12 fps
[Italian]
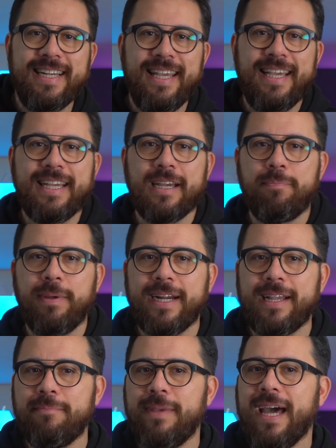Click per
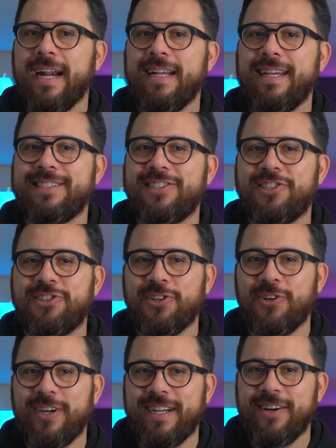cambiare gli
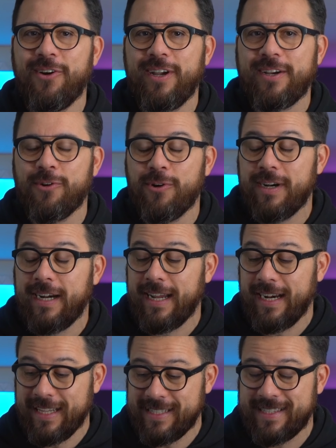accessori, no? E con
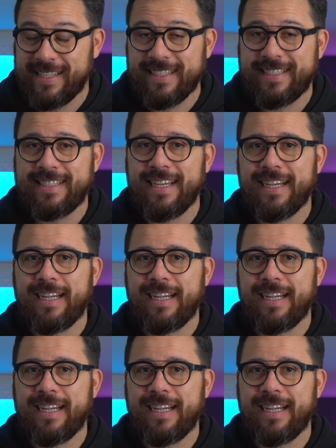la stessa